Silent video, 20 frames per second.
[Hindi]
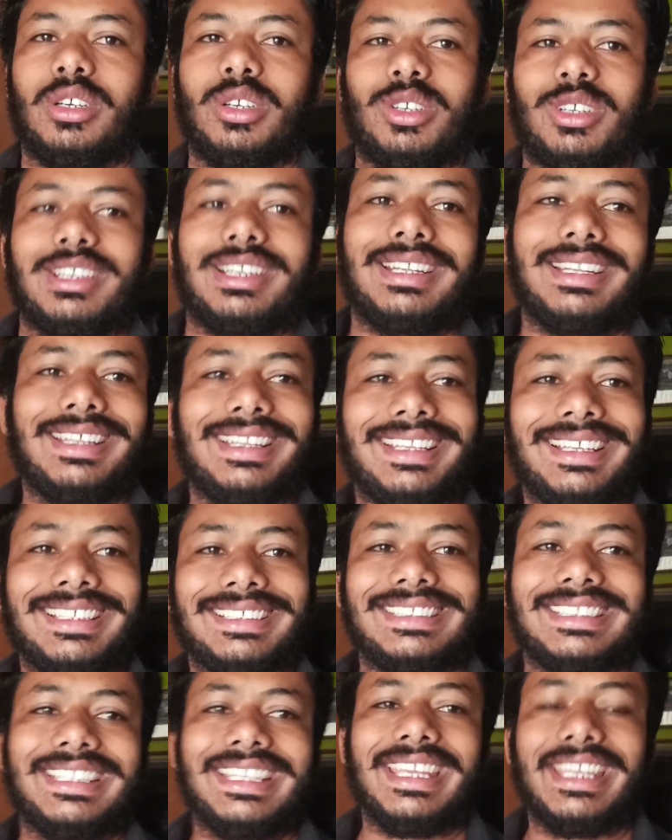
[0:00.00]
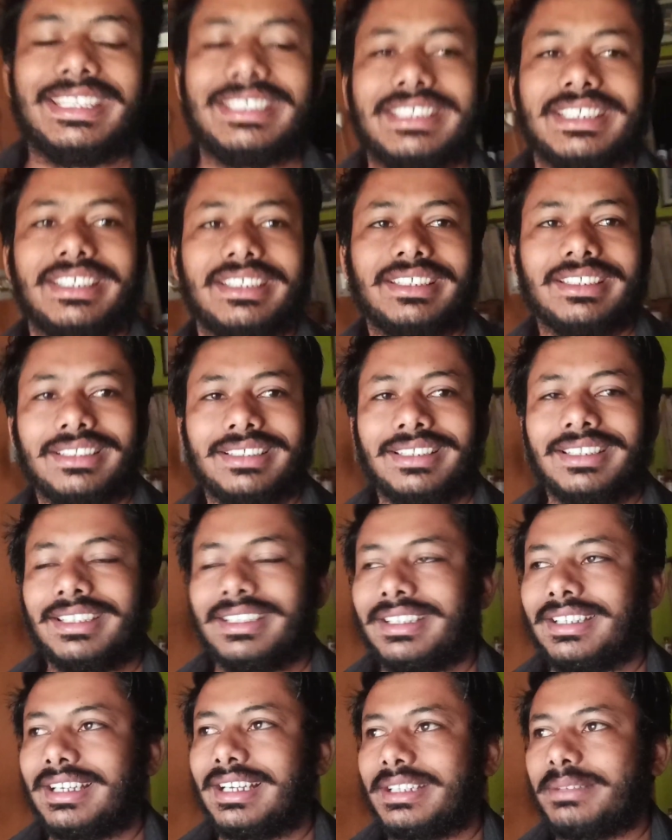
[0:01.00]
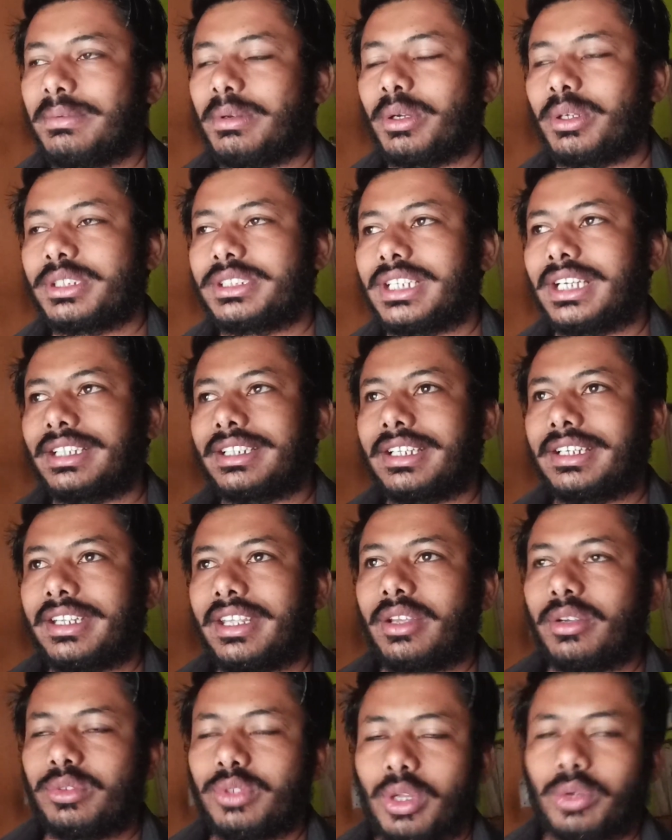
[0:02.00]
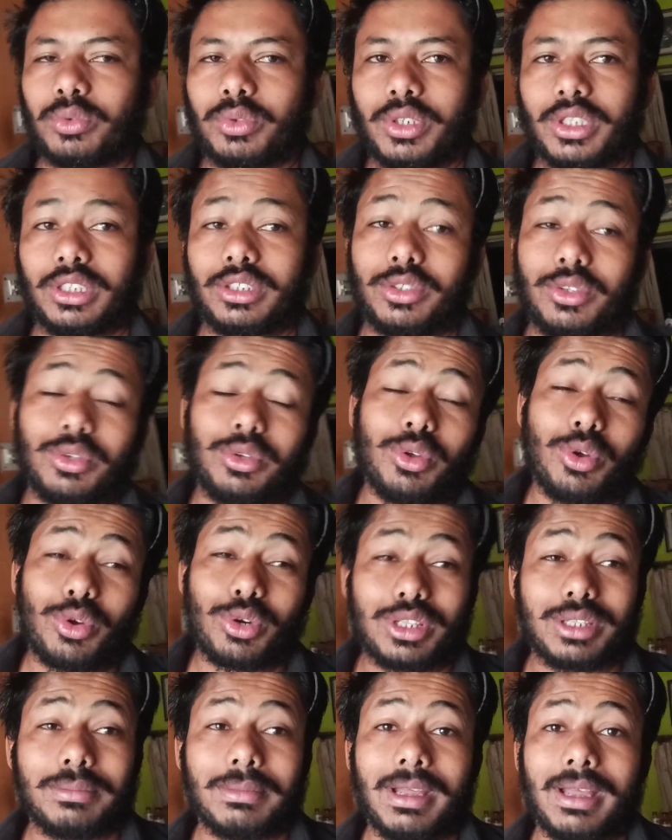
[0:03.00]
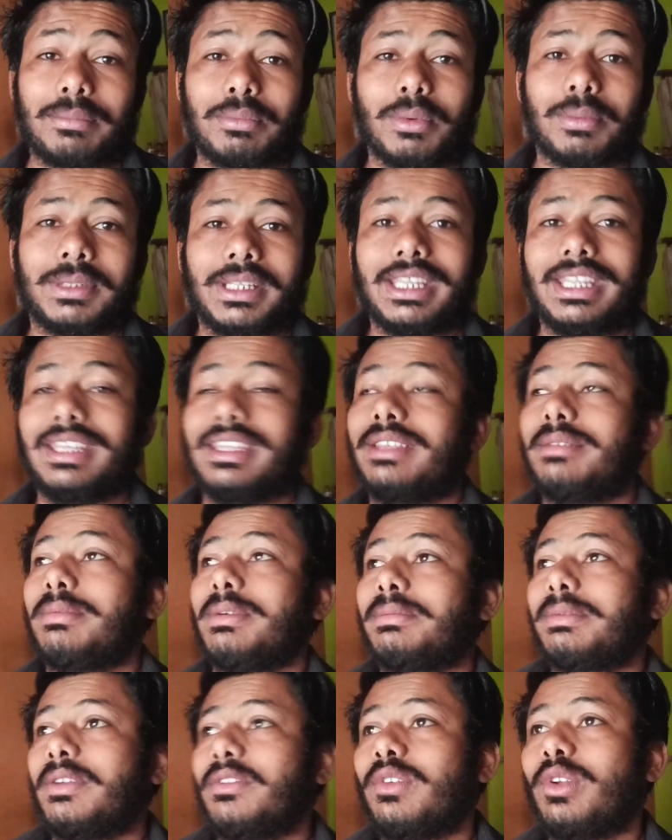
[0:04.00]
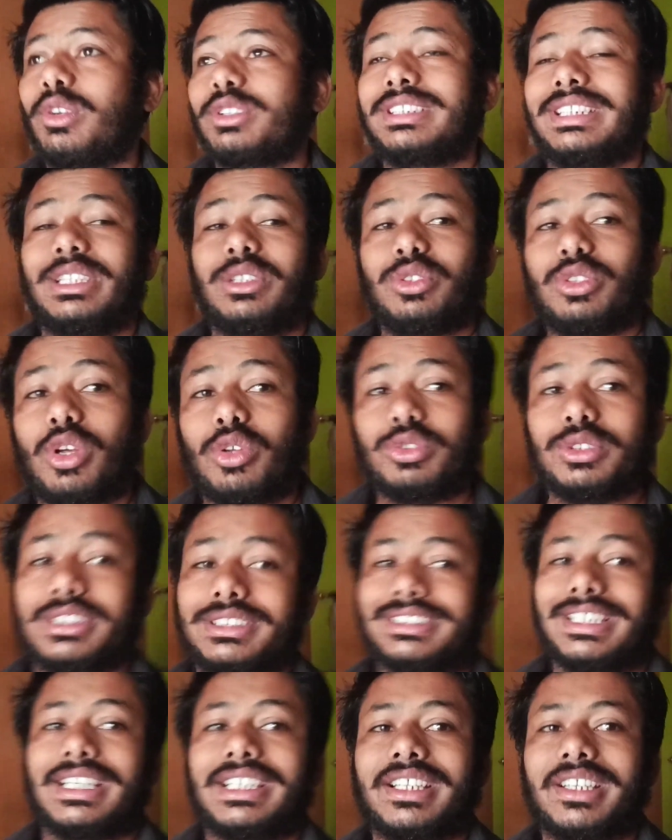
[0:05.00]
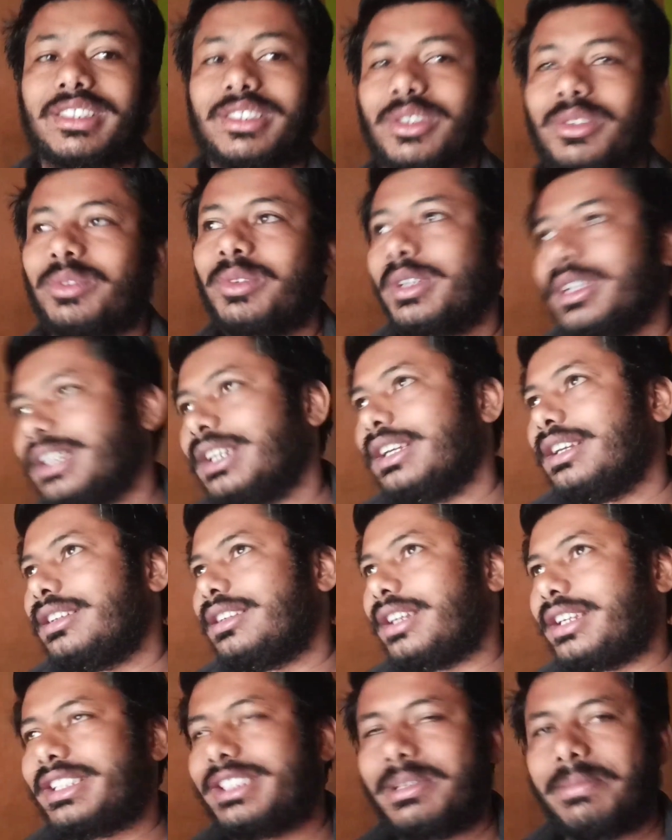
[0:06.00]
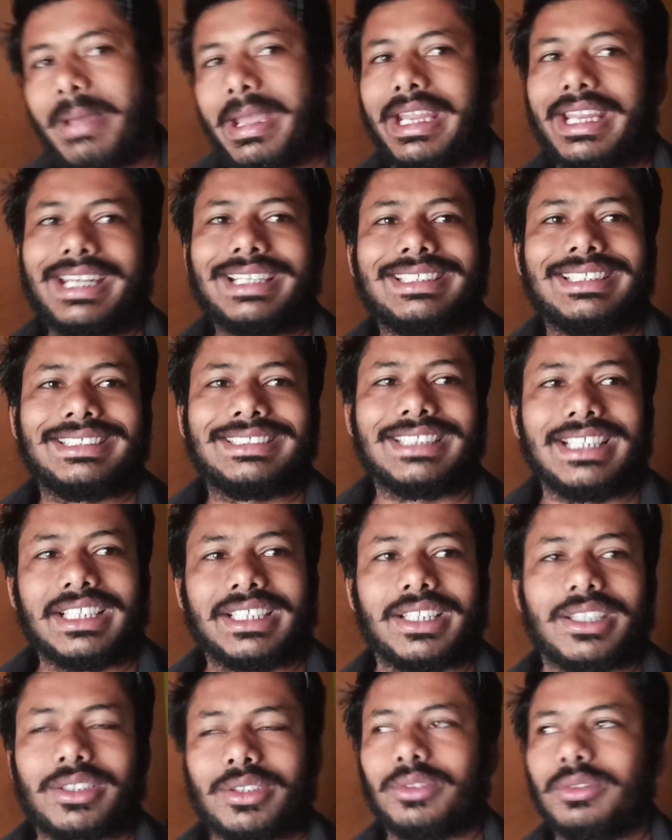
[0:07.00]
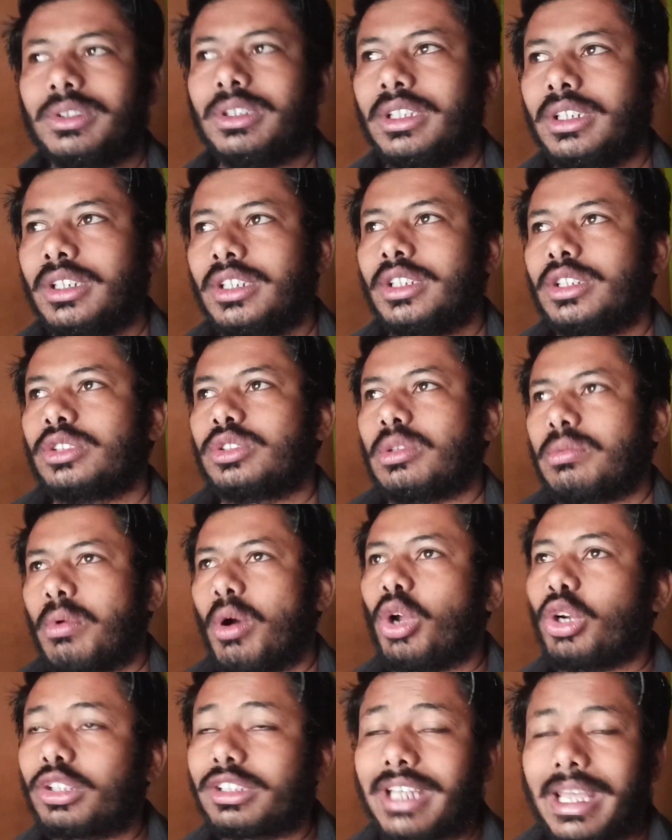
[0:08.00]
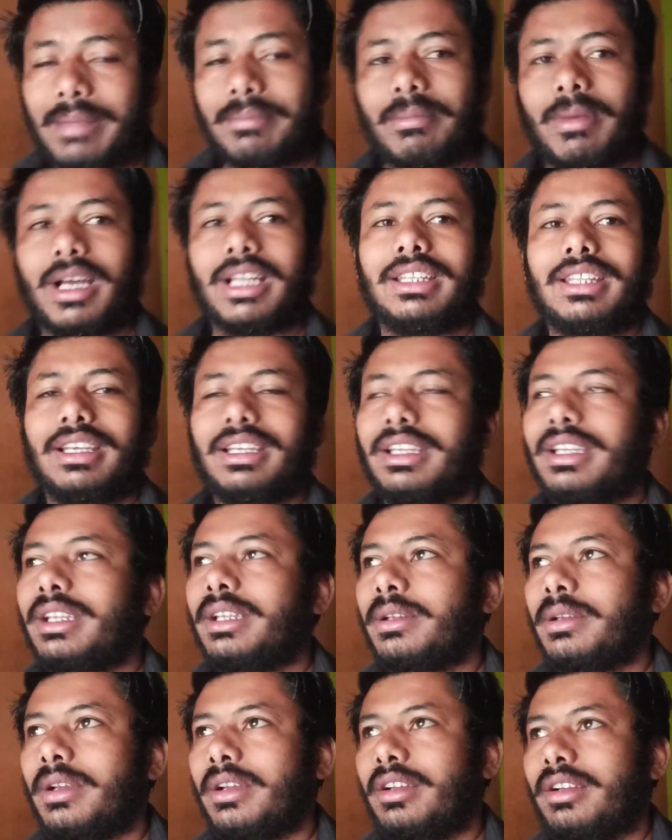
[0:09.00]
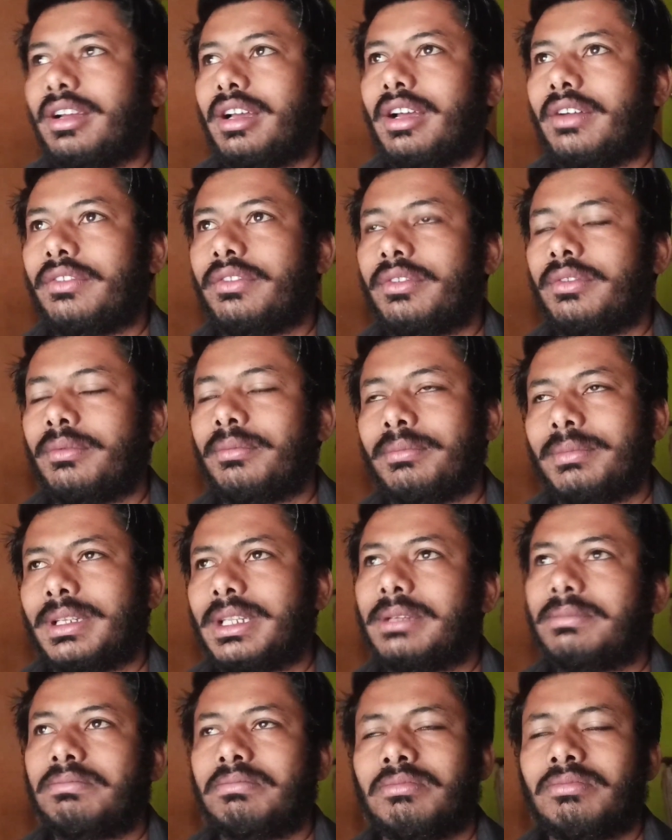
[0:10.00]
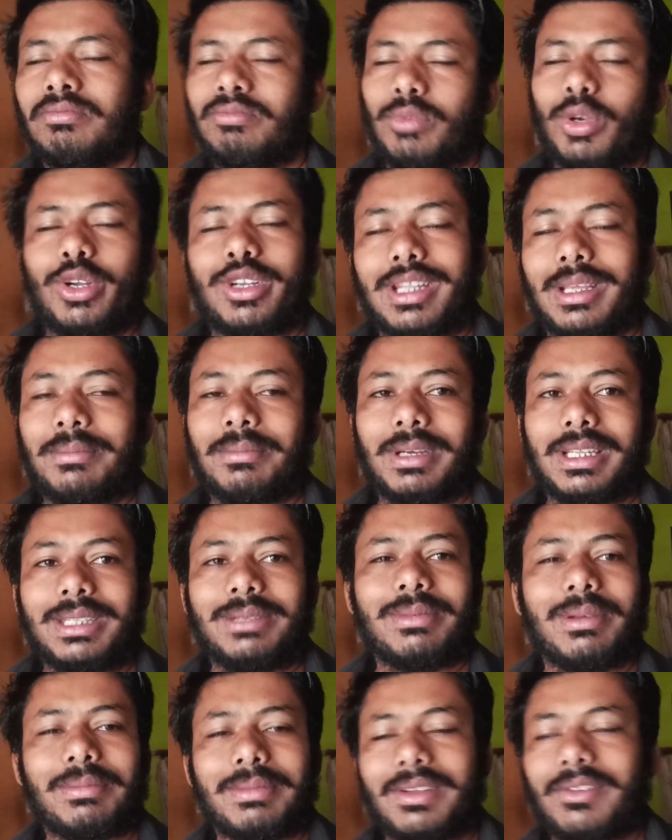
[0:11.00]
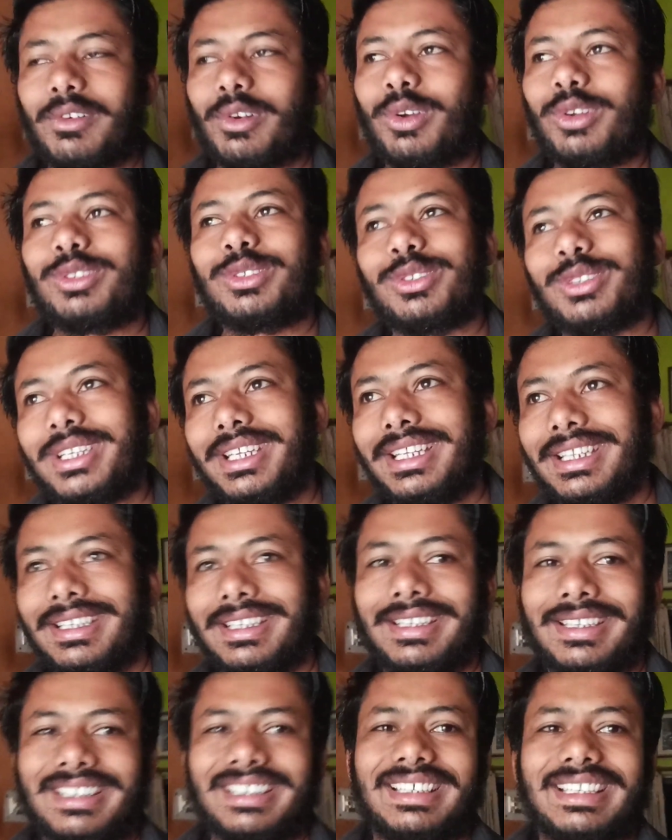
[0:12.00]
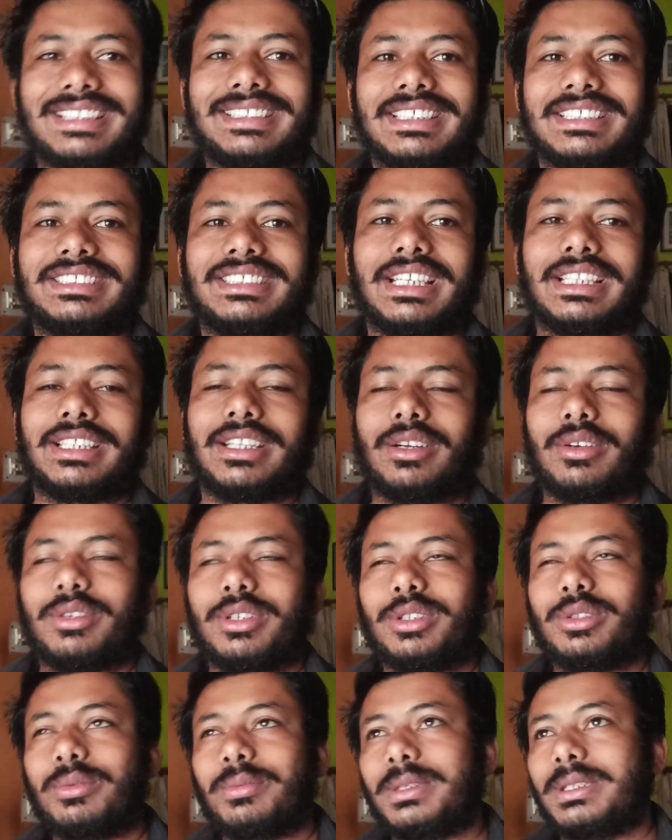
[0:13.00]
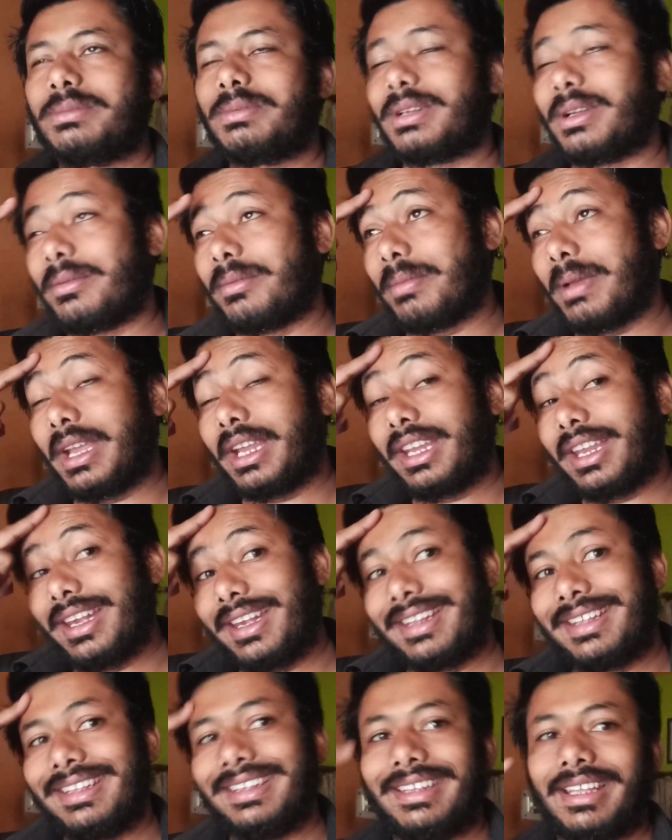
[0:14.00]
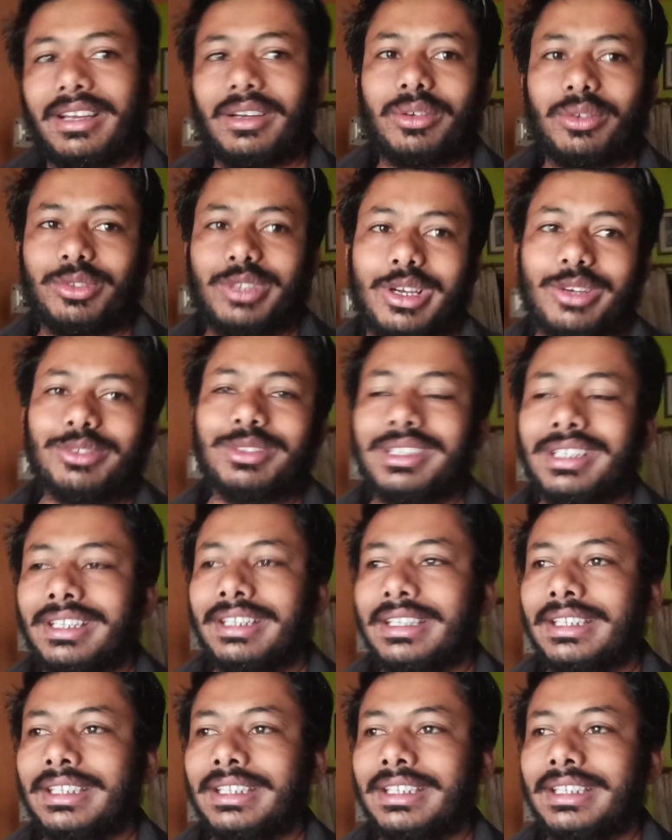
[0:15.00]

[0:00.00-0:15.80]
और सीधे यहीं से आज ब्लॉग स्टार्ट करके गोदाउन को निकलते क्योंकि और दिन मैं आपको बताइए कि मैं अपना ब्लॉग सीधे गोदाउन से स्टार्ट करता हूँ या किसी बैंकेट से स्टार्ट करता हूँ तो बहुत टाइम बाद हाँ मतलब बहुत टाइम बाद ही मैं अपना ब्लॉग जो है घर से स्टार्ट कर रहा हूँ नहीं तो बीच में कभी बैंकेट या गोदाउन